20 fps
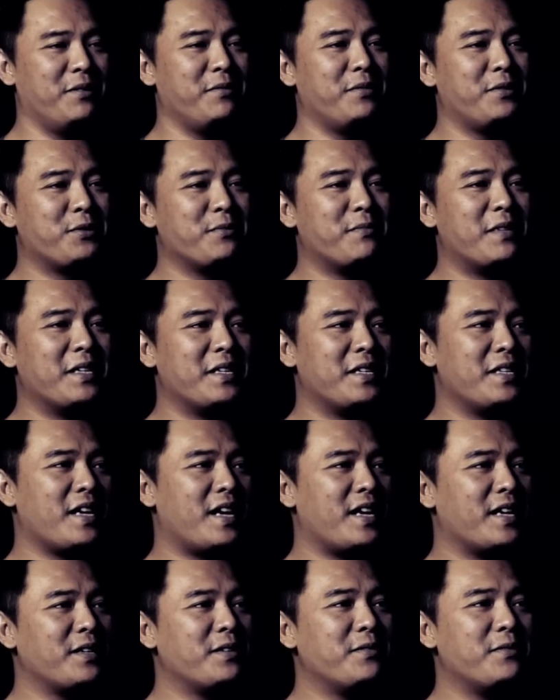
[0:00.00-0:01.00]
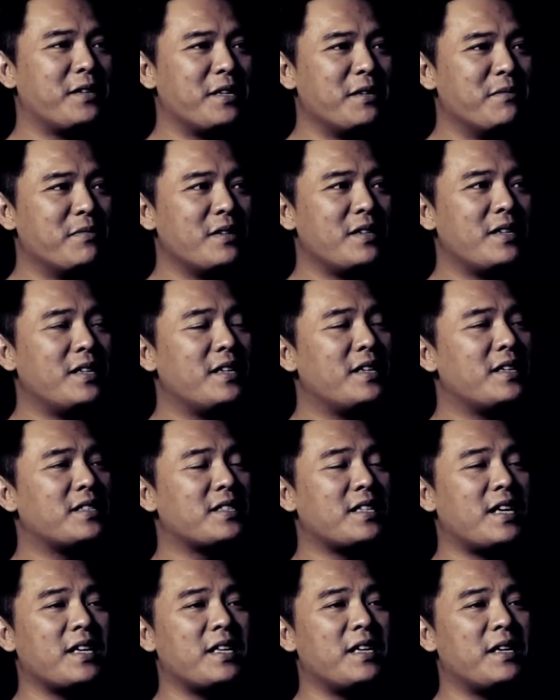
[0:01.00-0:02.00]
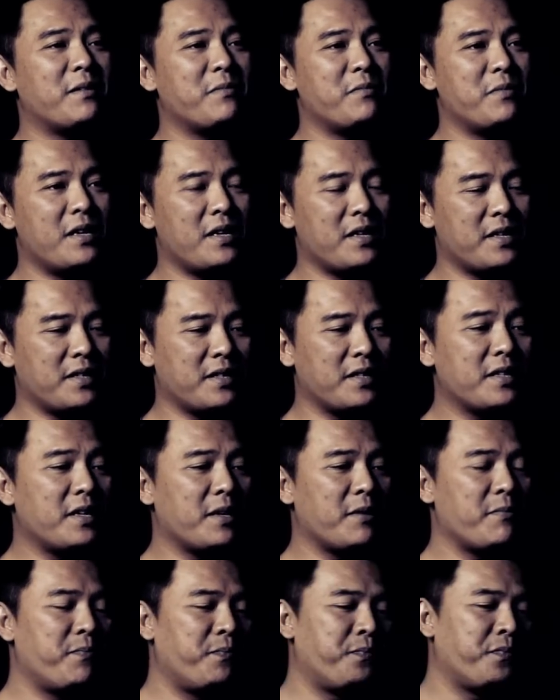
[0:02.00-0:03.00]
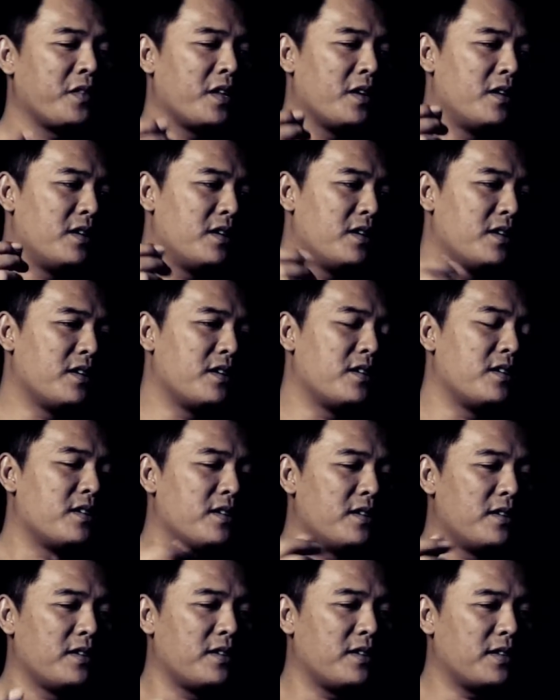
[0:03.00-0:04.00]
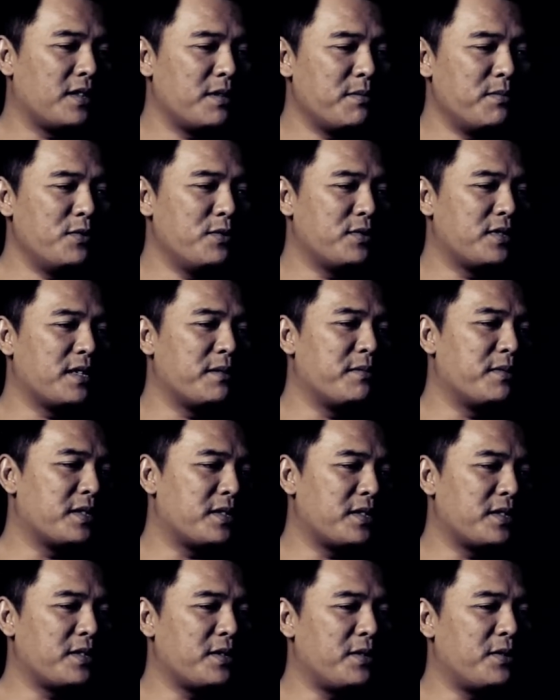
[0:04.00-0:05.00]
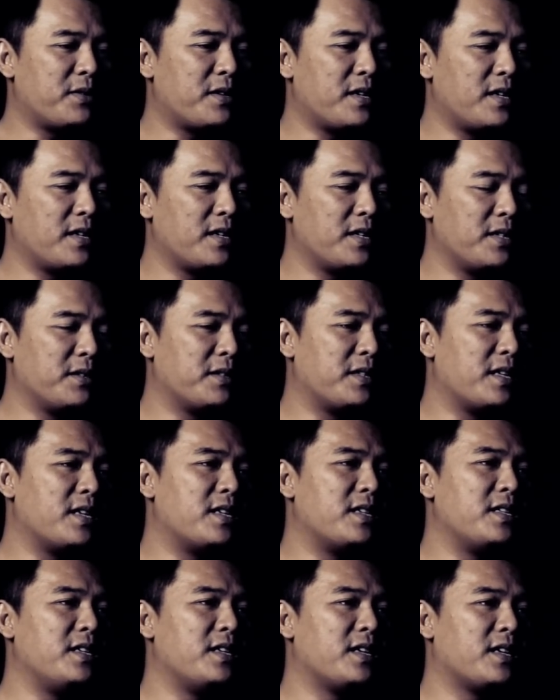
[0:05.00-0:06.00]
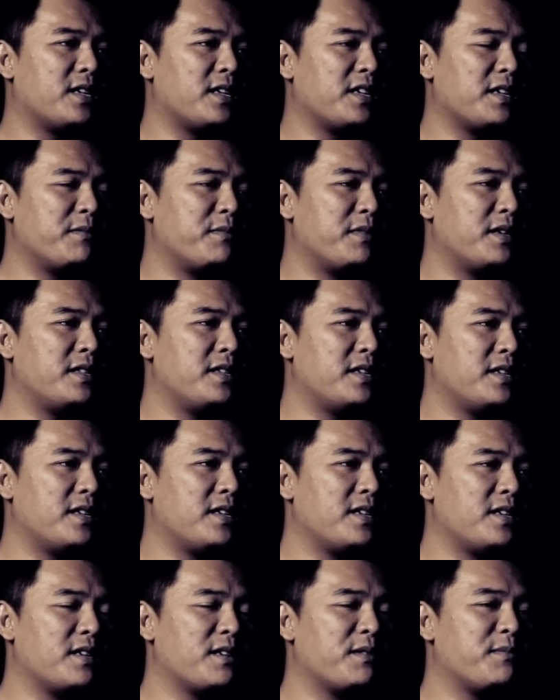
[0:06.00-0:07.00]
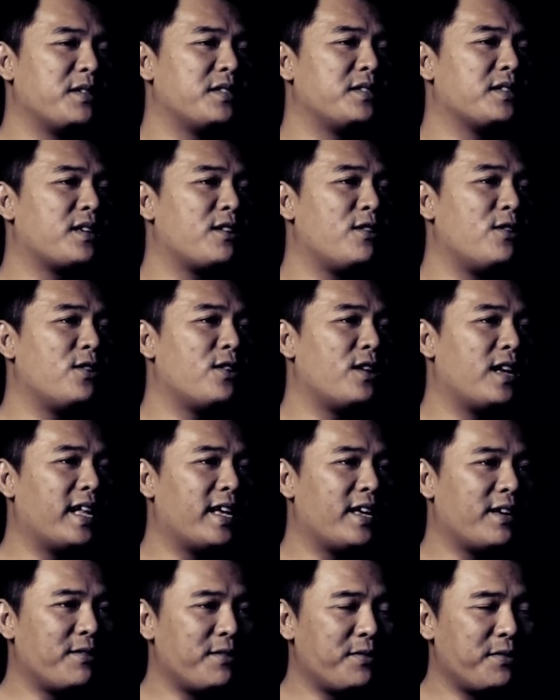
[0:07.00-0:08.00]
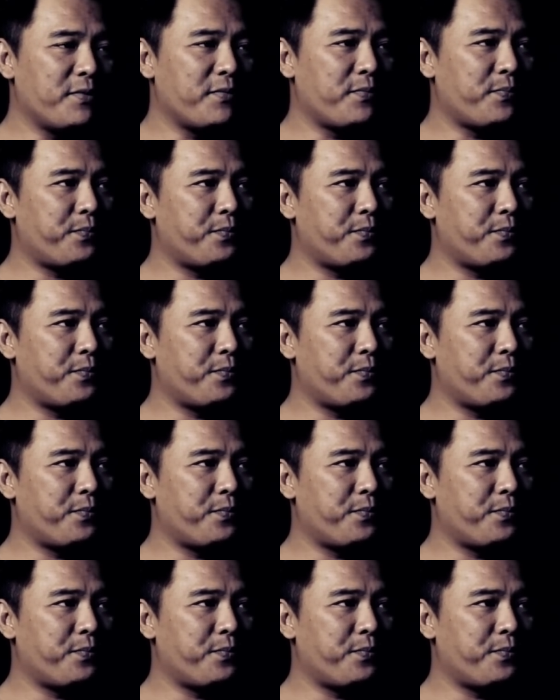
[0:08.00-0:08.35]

itu cuma dianggurin begini sayang banget nah ketemu sama seseorang itu tadi, namanya anggap aja Koh Leo.